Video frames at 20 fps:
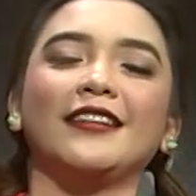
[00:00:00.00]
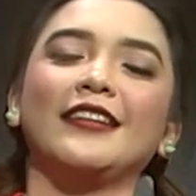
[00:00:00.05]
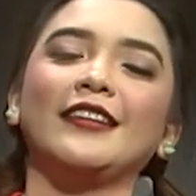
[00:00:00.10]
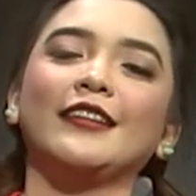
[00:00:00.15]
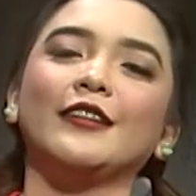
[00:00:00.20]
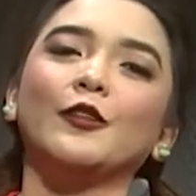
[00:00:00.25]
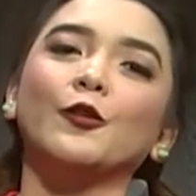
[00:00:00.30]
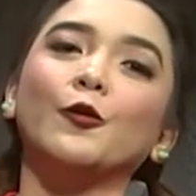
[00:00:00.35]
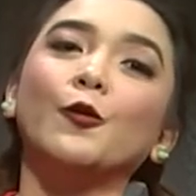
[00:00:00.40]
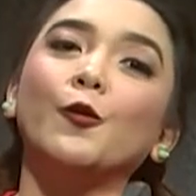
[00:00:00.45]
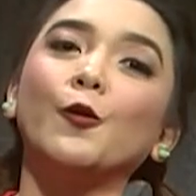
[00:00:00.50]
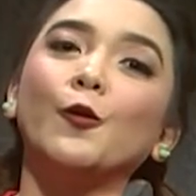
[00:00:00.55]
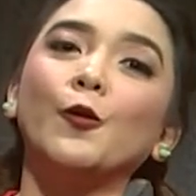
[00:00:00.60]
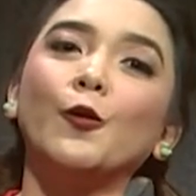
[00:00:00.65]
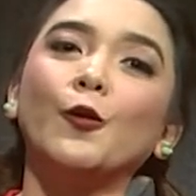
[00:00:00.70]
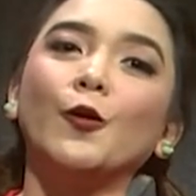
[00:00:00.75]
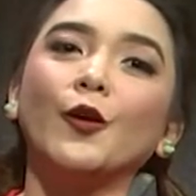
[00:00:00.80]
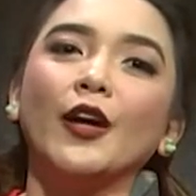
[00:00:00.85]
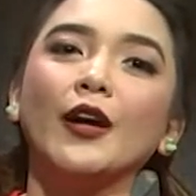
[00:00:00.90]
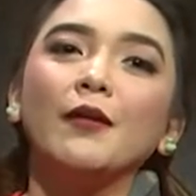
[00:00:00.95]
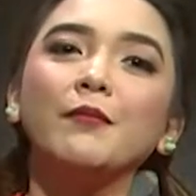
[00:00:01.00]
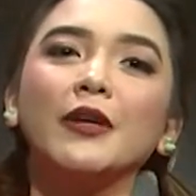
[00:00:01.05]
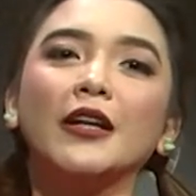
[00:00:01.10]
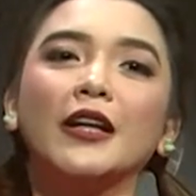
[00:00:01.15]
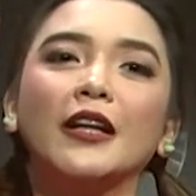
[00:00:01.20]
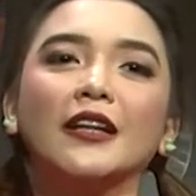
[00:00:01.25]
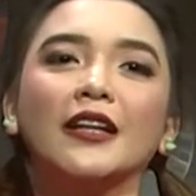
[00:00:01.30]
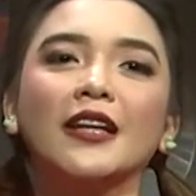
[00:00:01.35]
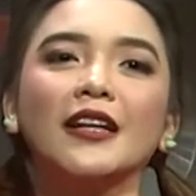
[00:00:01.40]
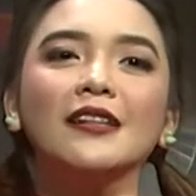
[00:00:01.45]
Gitu ya
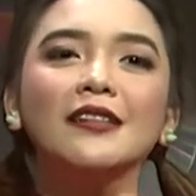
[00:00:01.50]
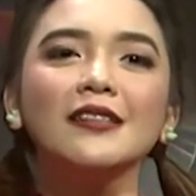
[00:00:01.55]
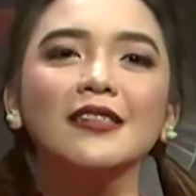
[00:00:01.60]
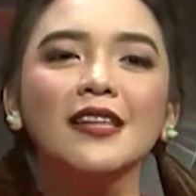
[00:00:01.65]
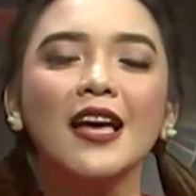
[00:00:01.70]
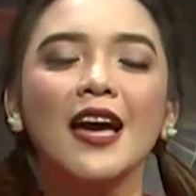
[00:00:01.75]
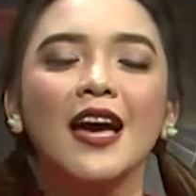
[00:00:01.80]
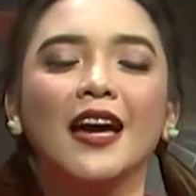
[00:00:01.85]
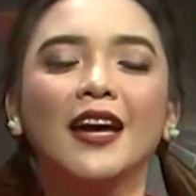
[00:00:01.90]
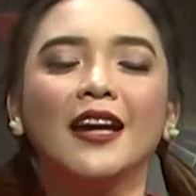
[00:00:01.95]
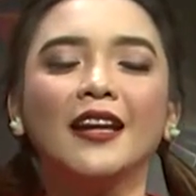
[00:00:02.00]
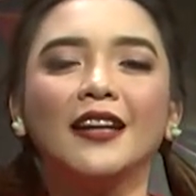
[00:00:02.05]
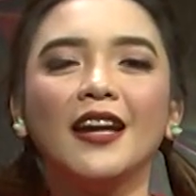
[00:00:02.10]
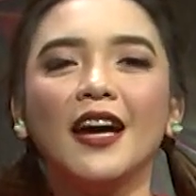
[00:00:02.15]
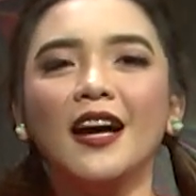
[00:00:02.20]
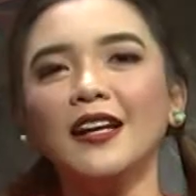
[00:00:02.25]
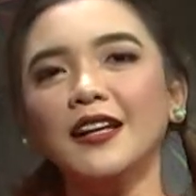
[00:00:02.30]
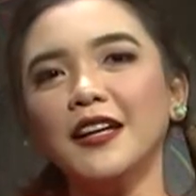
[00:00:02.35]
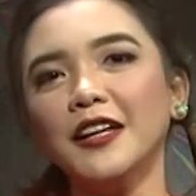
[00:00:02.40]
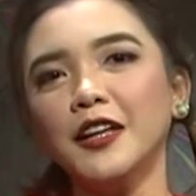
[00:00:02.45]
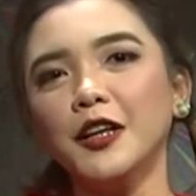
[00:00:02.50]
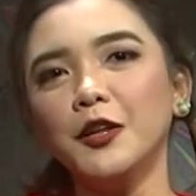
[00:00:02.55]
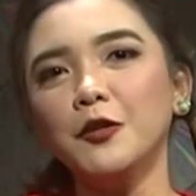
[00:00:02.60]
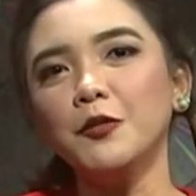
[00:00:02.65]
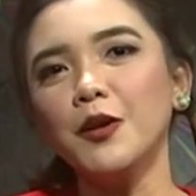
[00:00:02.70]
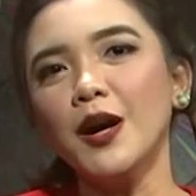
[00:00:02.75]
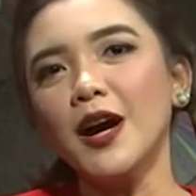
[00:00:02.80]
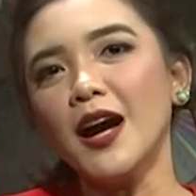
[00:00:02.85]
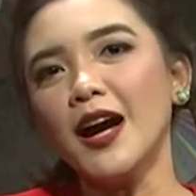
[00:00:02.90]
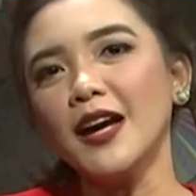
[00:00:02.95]
millennials. Dan yang
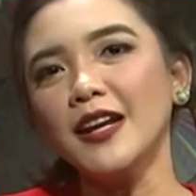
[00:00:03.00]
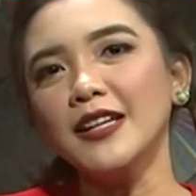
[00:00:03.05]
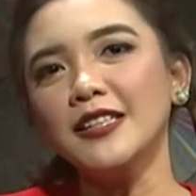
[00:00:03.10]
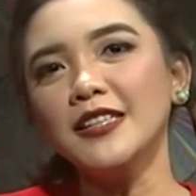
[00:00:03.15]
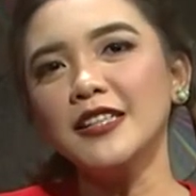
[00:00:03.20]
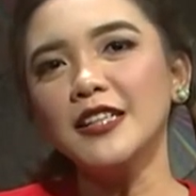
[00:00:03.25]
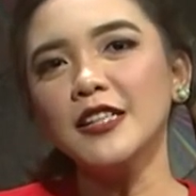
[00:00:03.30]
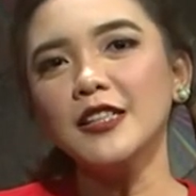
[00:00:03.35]
kedua ada